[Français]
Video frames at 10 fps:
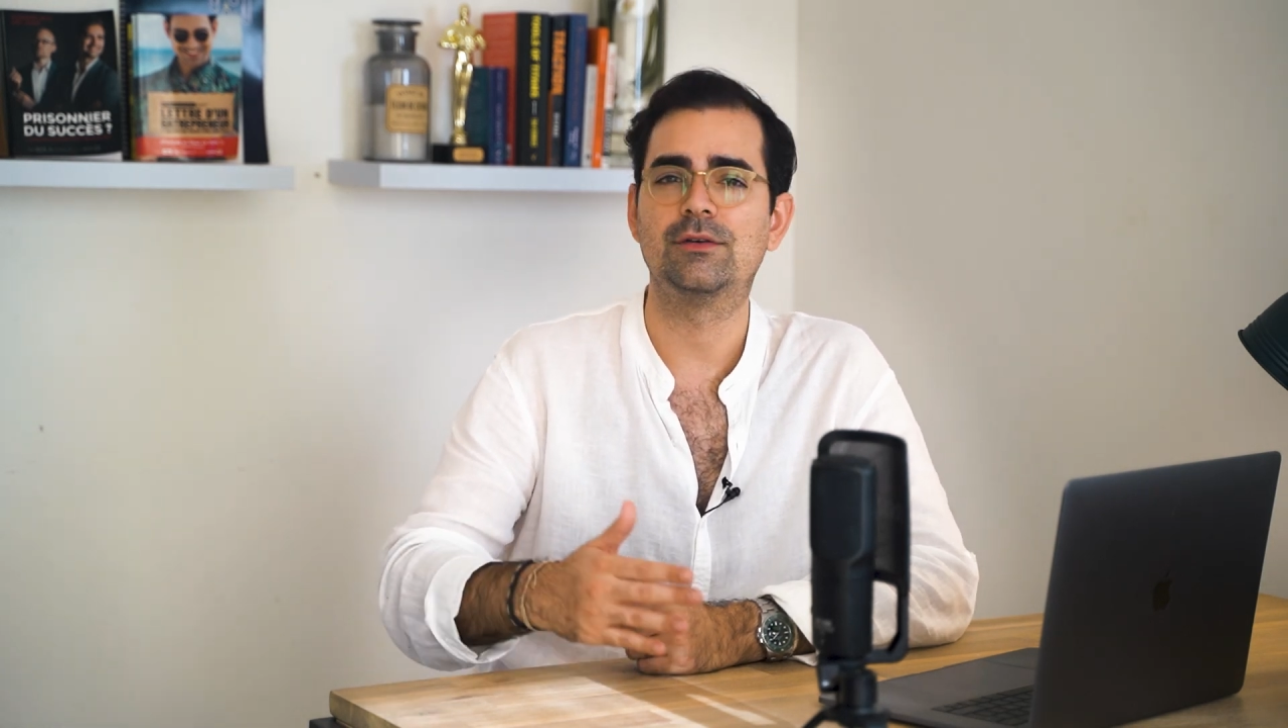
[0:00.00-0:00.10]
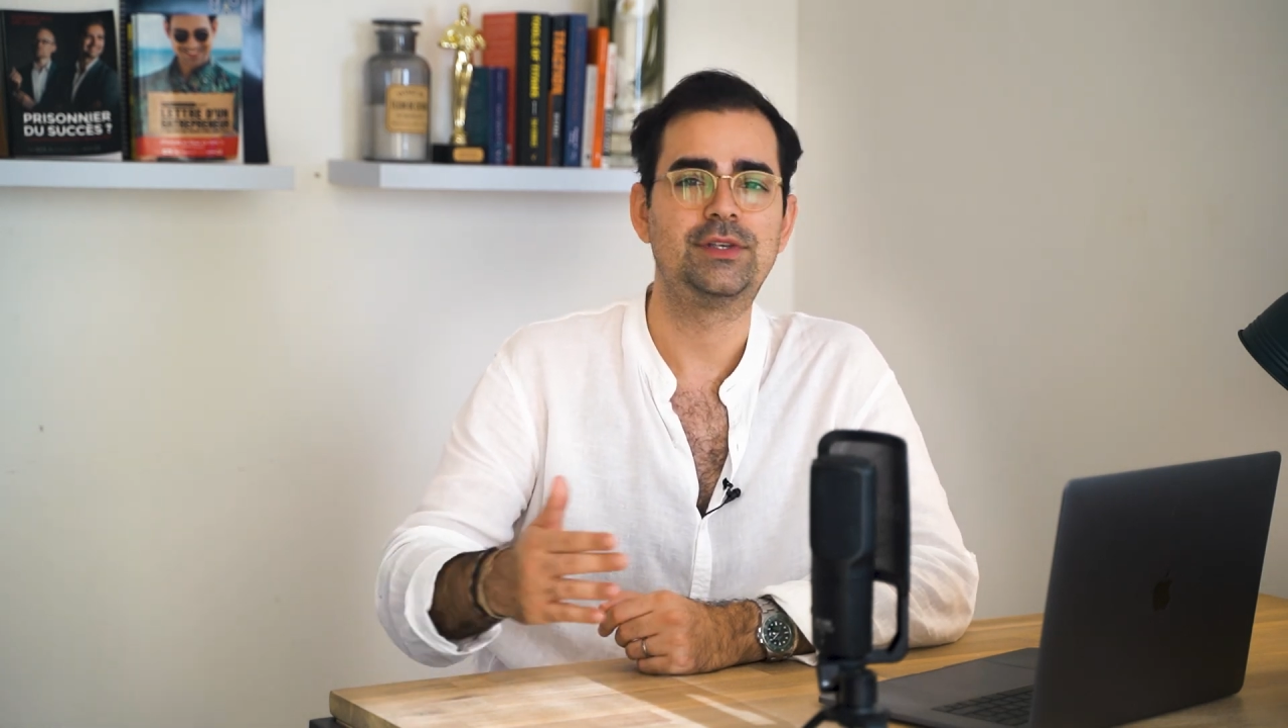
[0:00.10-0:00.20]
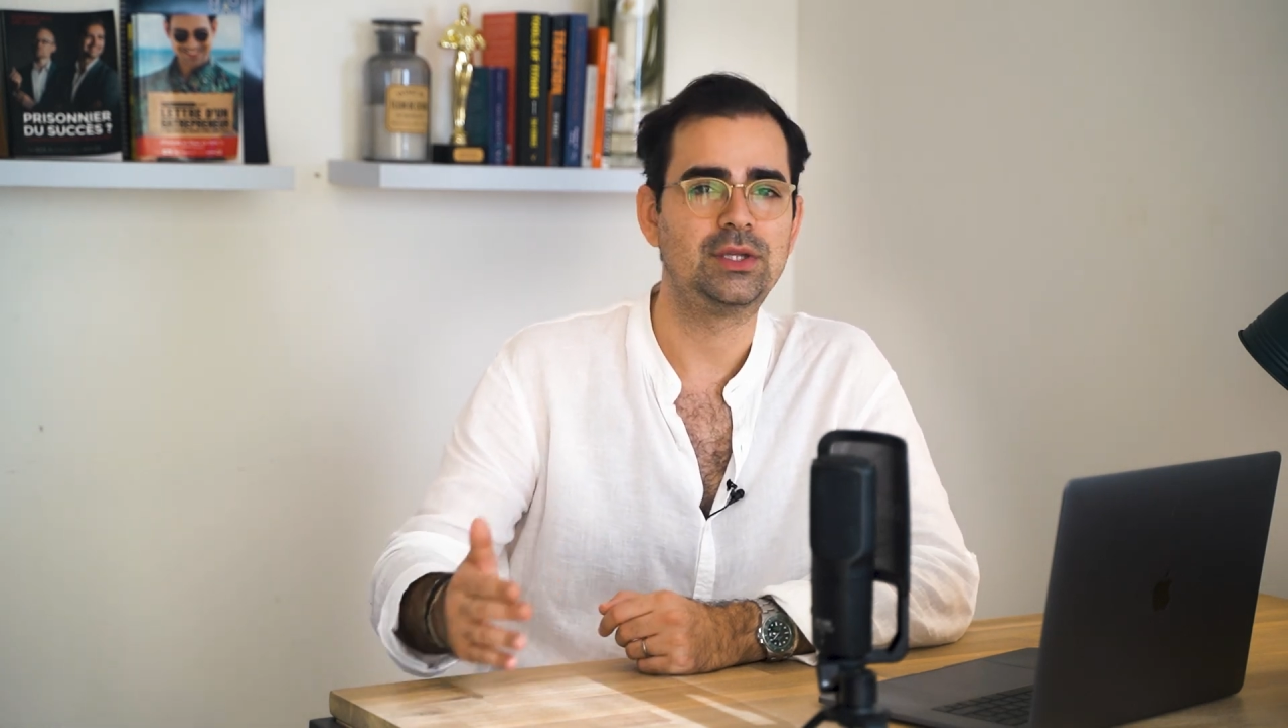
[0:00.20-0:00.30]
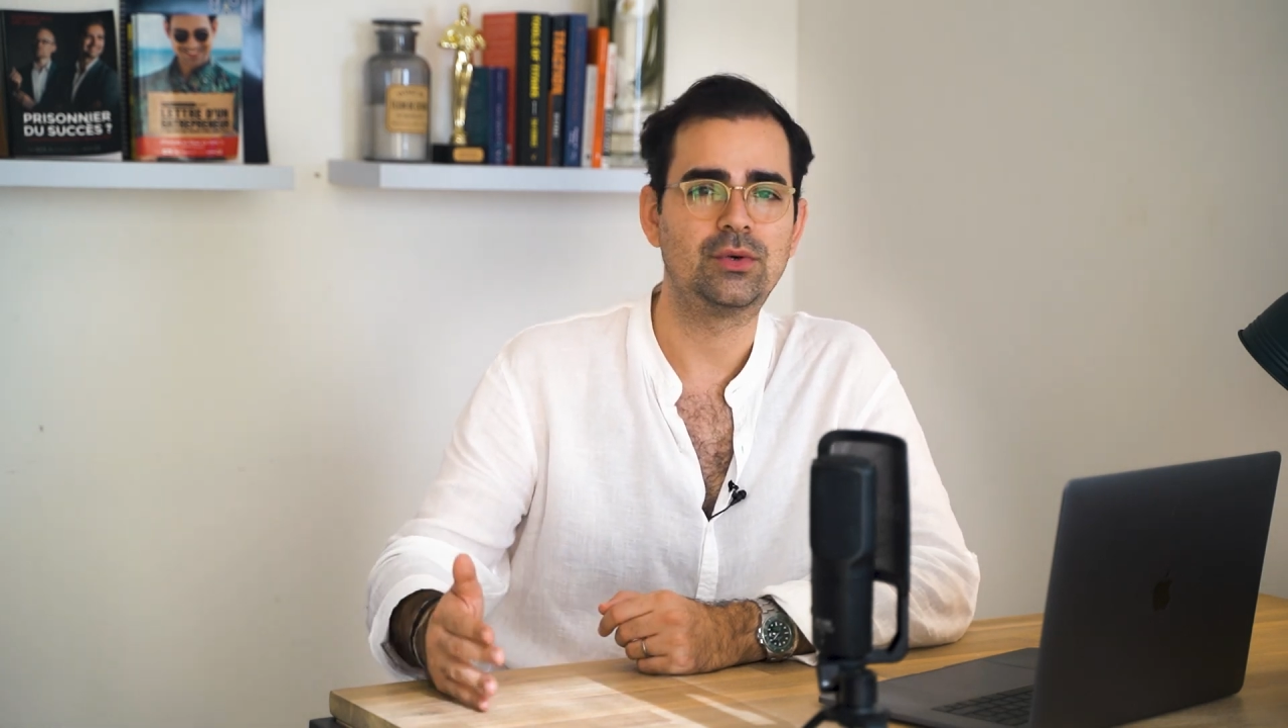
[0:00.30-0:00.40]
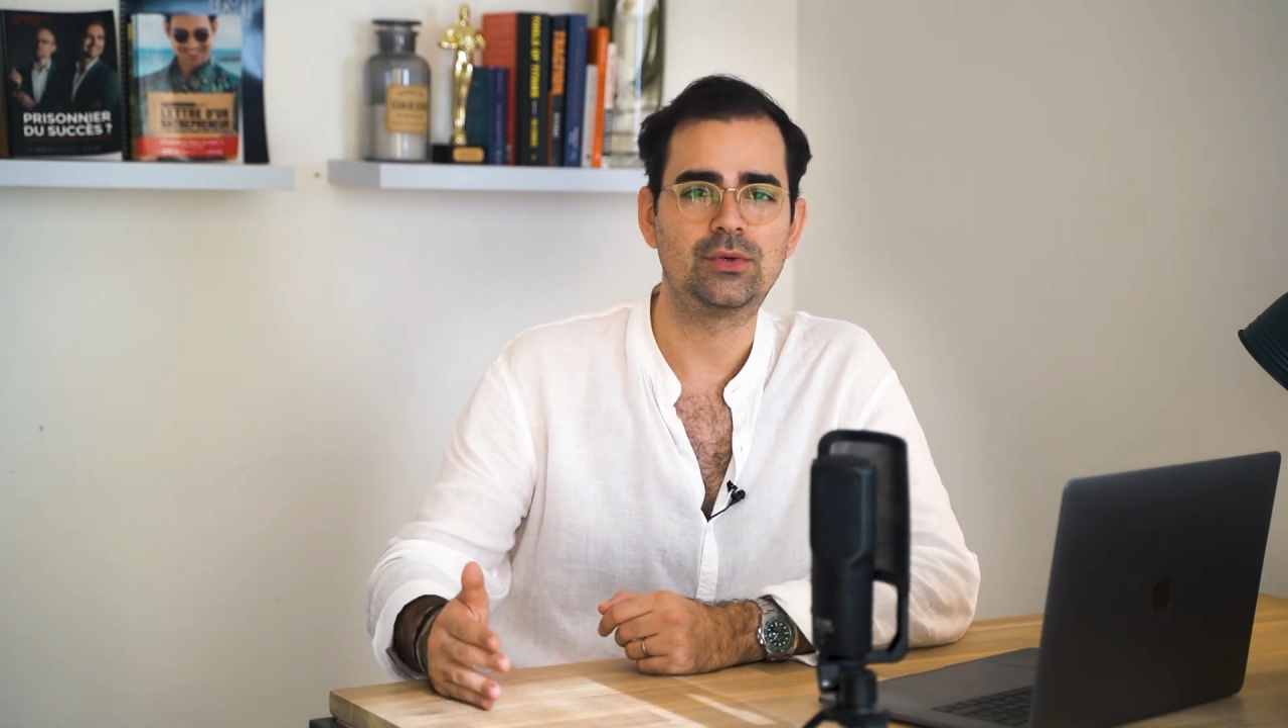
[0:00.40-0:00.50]

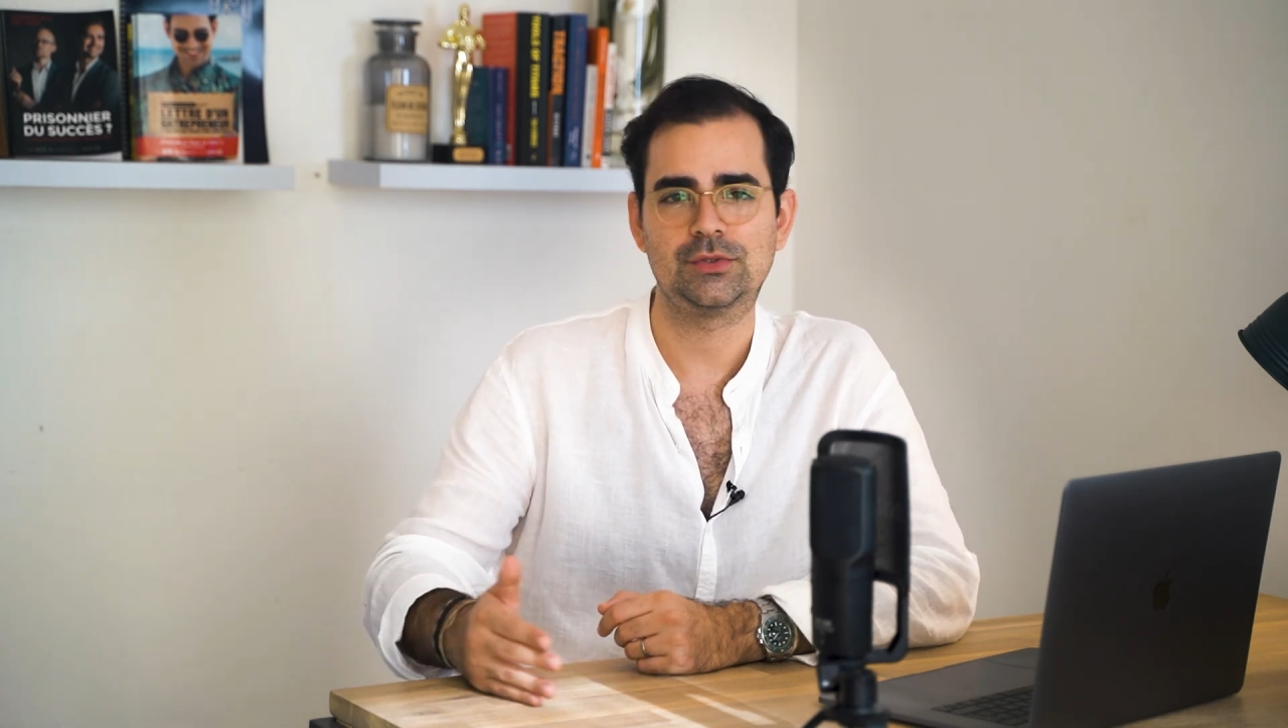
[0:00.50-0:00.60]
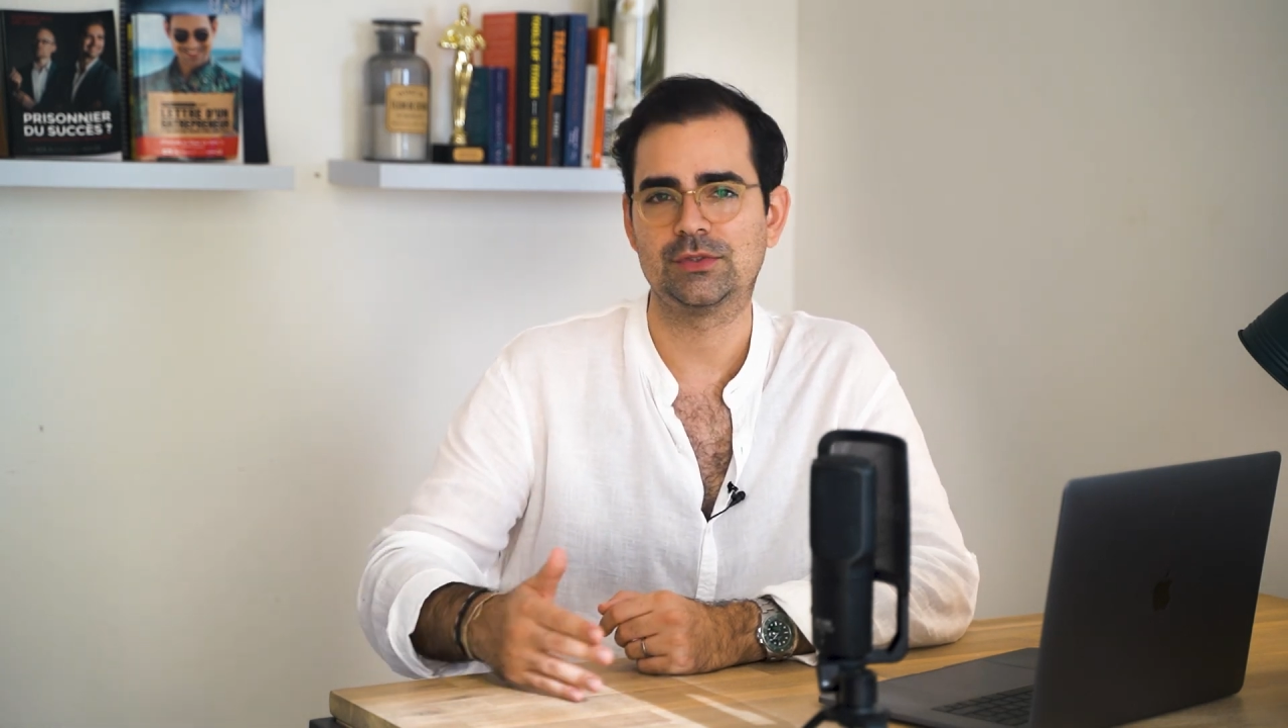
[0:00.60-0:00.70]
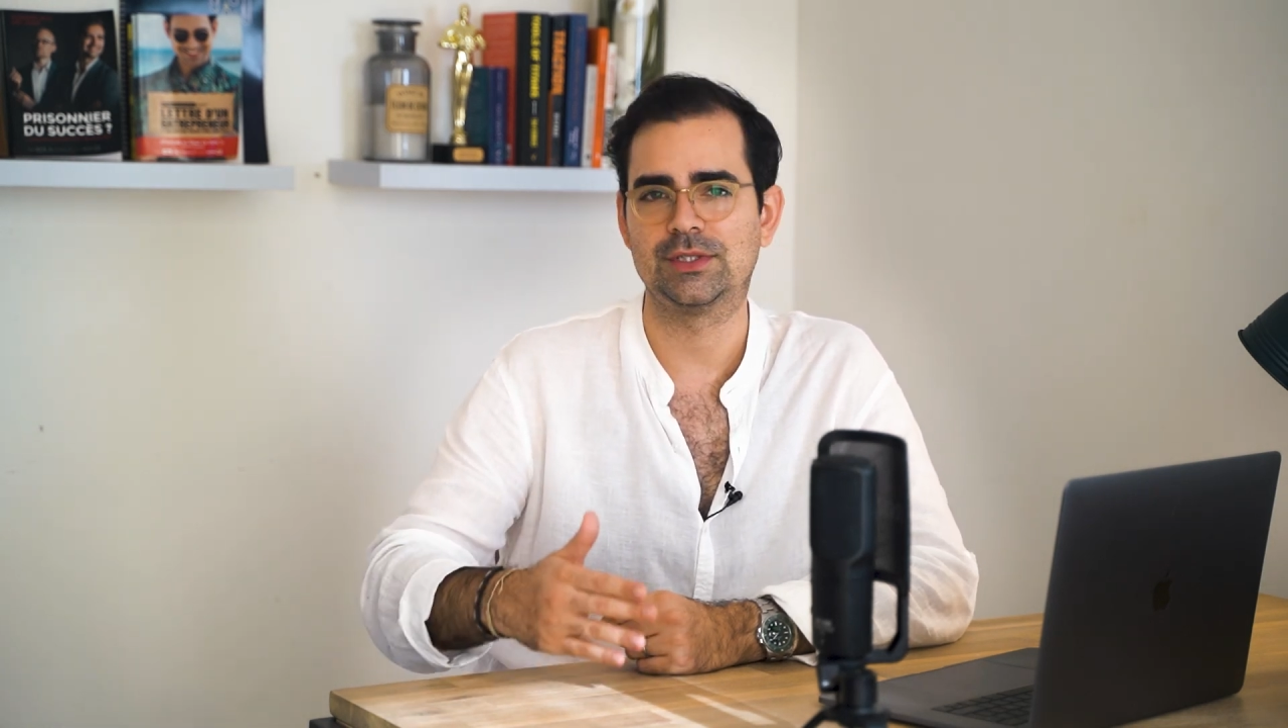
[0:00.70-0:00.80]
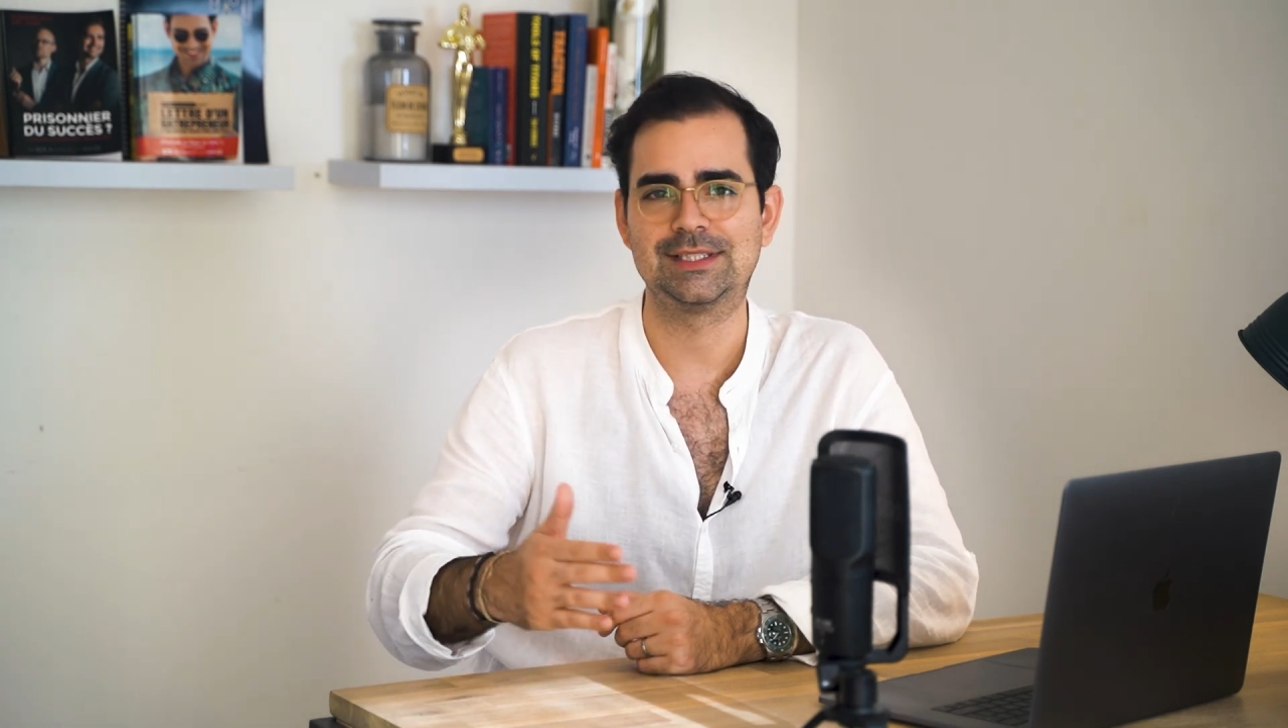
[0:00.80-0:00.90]
finance,